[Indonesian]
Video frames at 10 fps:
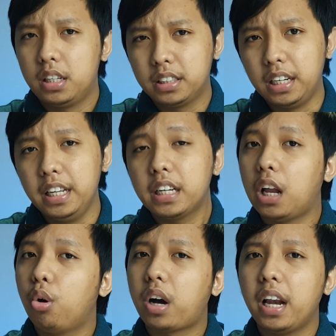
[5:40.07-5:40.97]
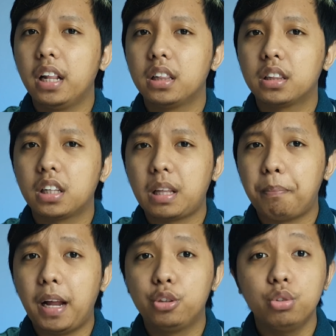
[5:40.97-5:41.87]
Jadi kalau kalian tetap
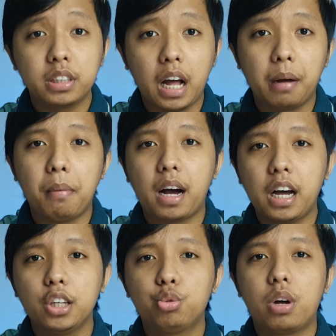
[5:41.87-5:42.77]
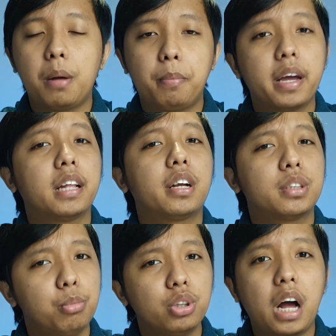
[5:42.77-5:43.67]
lanjutkan, maka suara pengingat
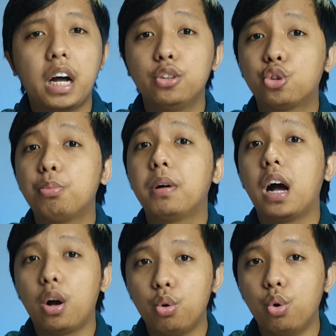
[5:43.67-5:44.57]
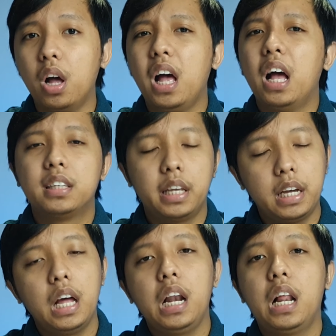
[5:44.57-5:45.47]
tersebut akan cukup mengganggu.
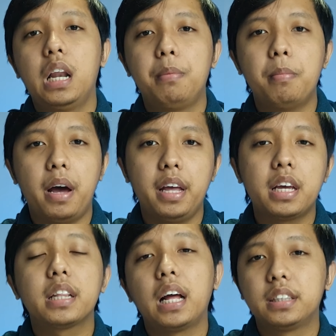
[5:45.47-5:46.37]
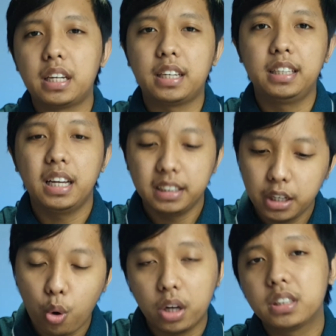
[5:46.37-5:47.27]
Sehingga lebih baik kita cas aja si
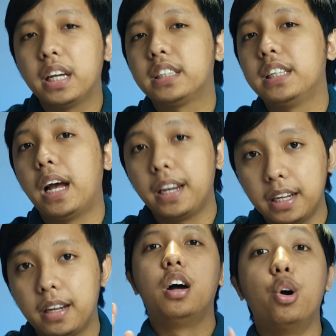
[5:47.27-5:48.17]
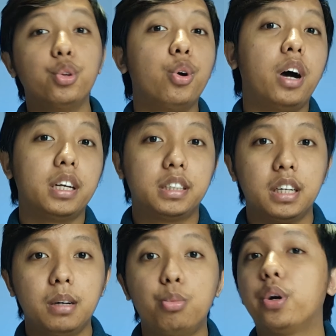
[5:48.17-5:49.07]
Oase S3 ini. Untuk
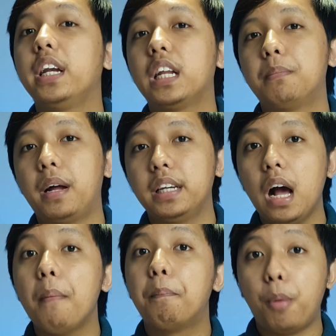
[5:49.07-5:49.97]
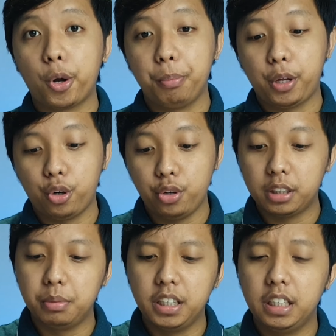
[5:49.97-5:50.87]
Oase, mungkin kedepannya port micro
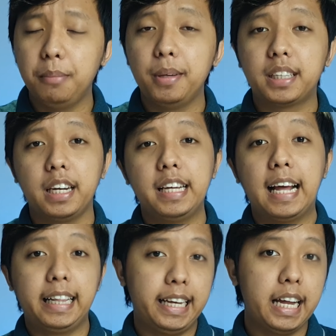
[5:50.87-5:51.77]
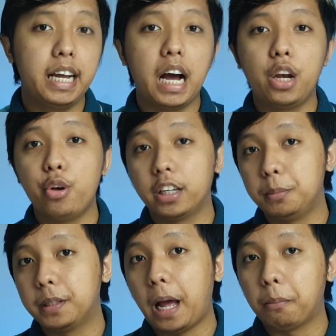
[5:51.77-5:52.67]
USB ini bisa digantikan dengan
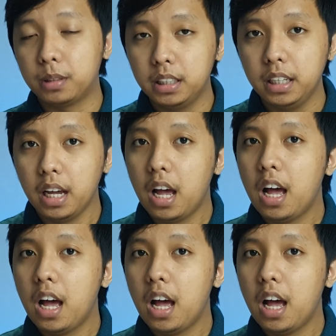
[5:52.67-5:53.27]
USB Type-C